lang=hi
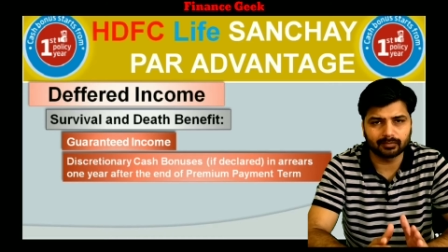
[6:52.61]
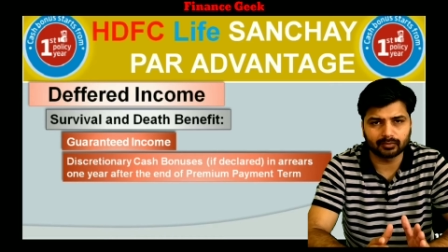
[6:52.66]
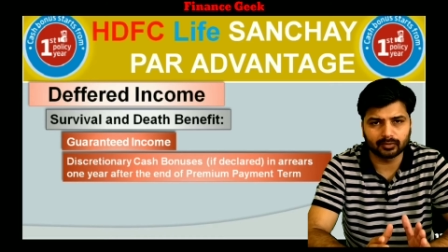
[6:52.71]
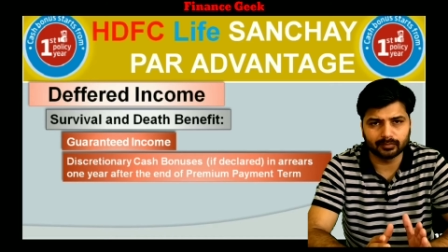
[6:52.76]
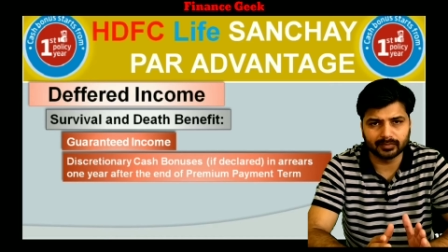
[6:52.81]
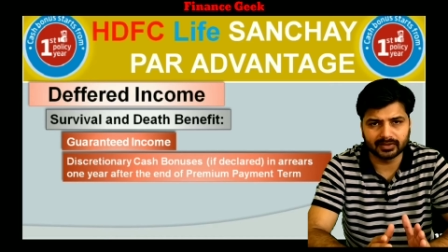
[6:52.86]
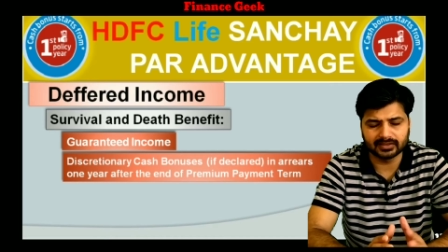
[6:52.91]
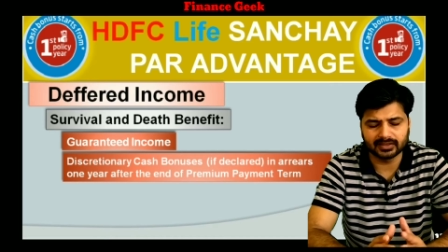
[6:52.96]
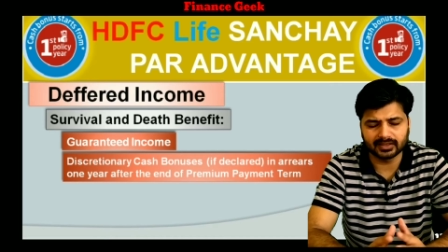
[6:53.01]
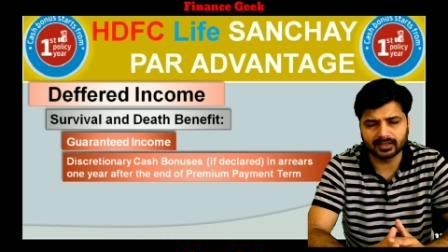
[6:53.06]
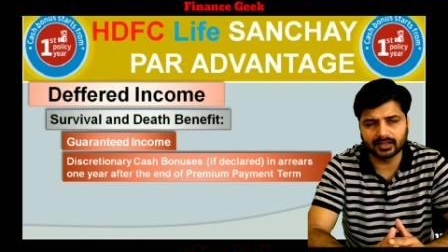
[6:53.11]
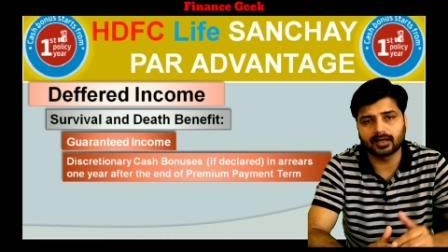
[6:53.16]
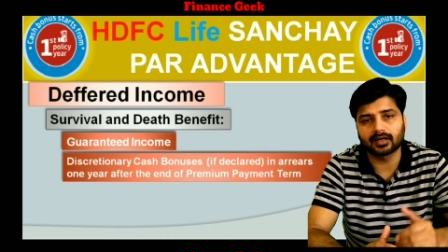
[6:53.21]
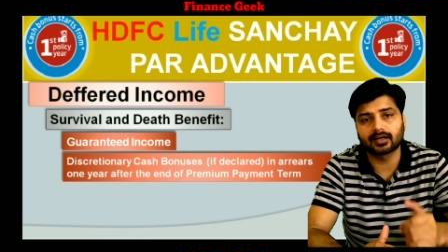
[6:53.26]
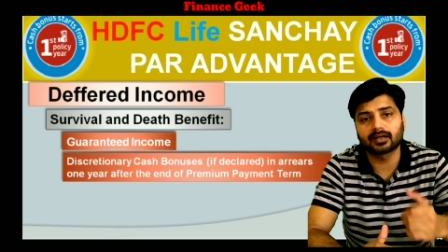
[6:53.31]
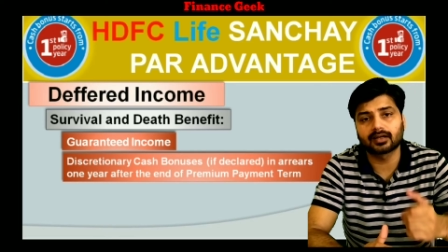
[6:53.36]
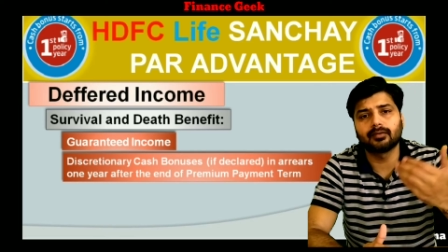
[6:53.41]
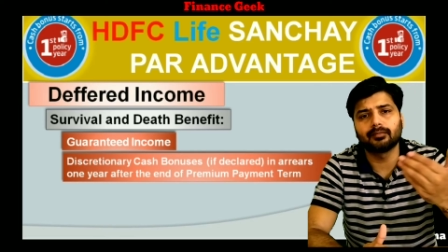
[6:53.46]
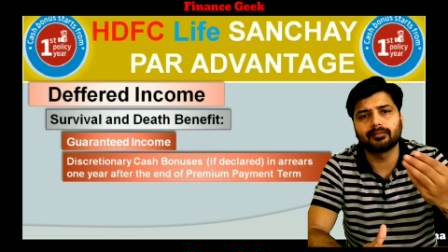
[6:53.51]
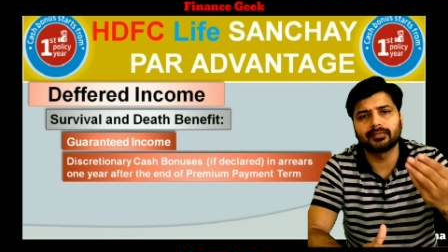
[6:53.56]
आपको मिल जाएगा
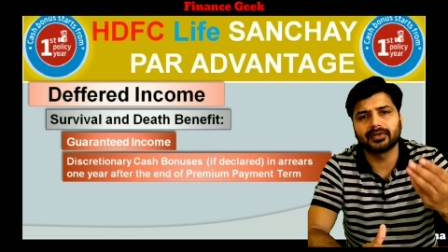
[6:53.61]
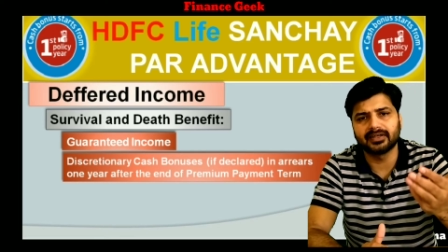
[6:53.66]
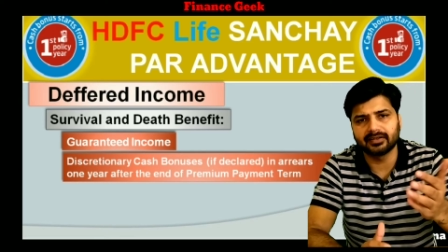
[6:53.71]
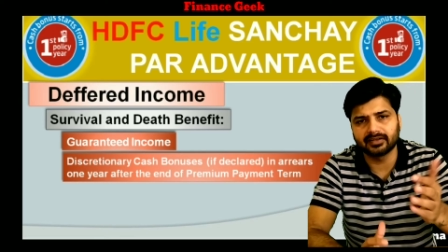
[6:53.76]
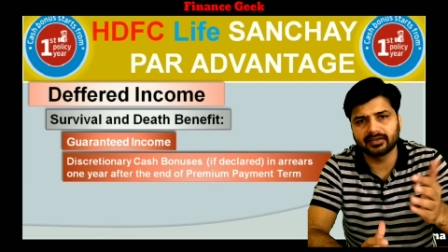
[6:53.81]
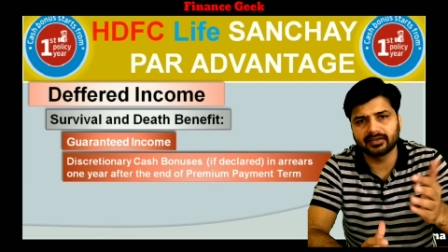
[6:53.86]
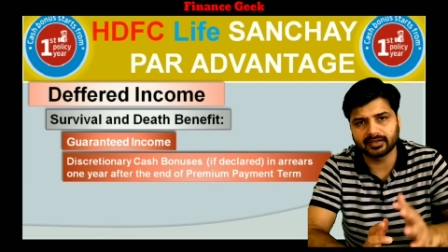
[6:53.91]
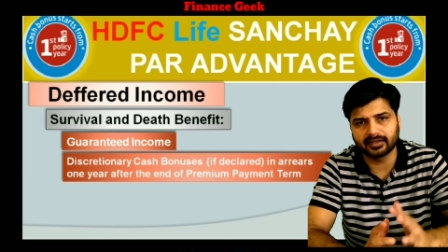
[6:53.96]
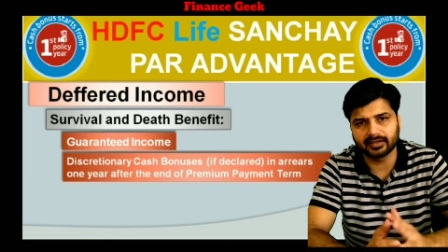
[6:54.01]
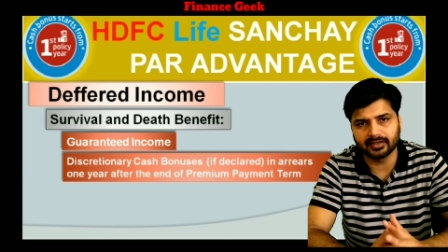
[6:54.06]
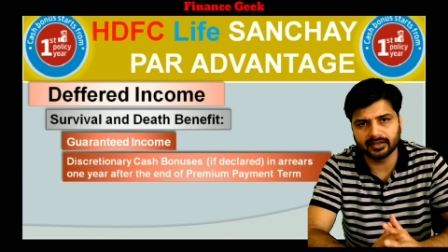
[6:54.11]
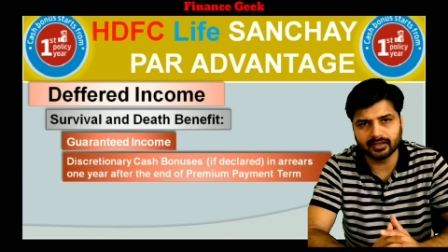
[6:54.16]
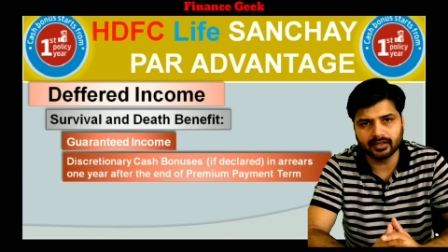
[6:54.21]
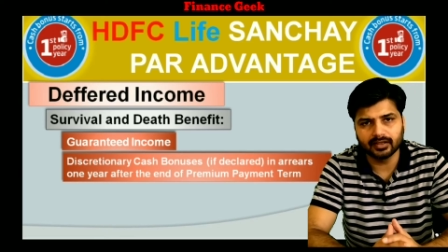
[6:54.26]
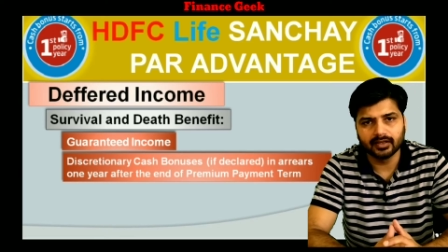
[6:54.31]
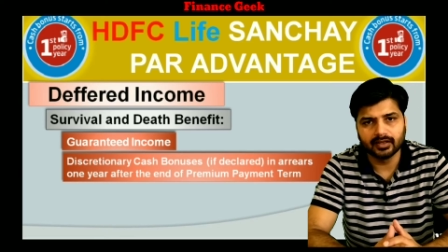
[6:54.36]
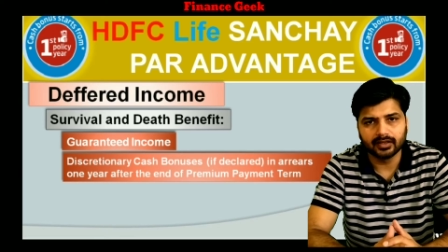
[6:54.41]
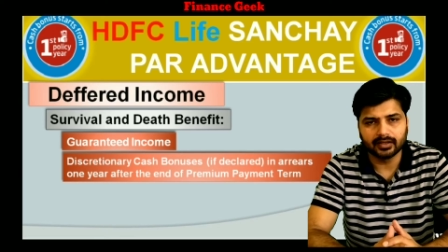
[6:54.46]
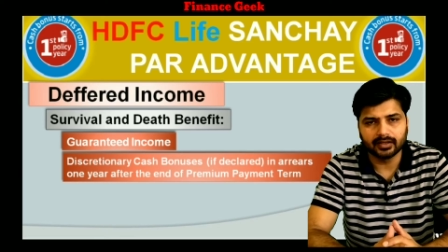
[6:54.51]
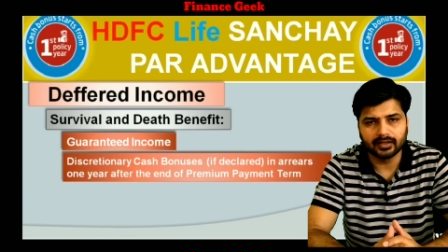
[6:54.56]
अगर कंपनी ने डिक्लेयर
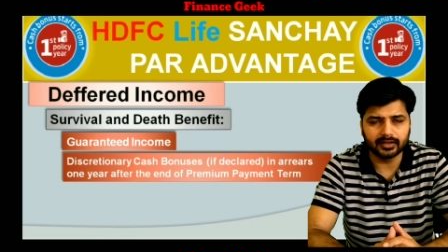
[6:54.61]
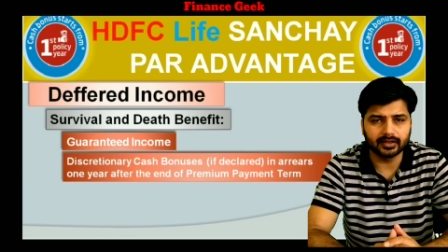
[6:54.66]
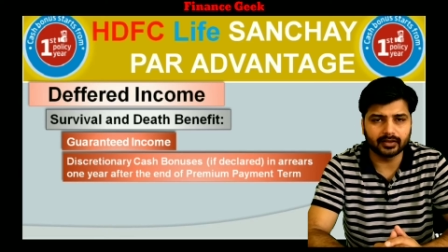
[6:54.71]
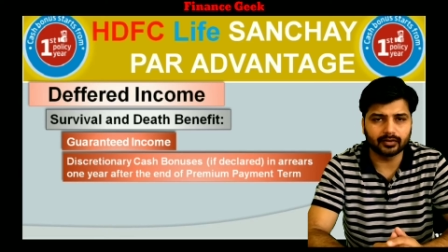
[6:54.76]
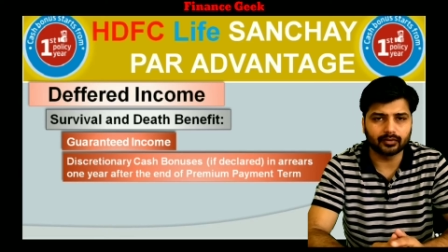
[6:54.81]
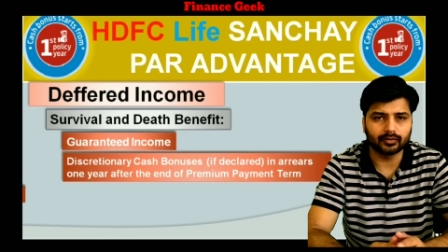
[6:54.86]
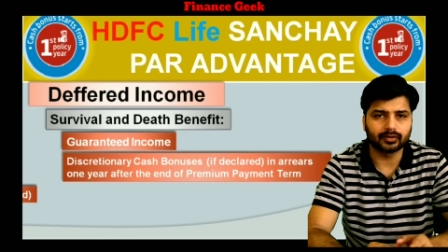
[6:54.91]
किया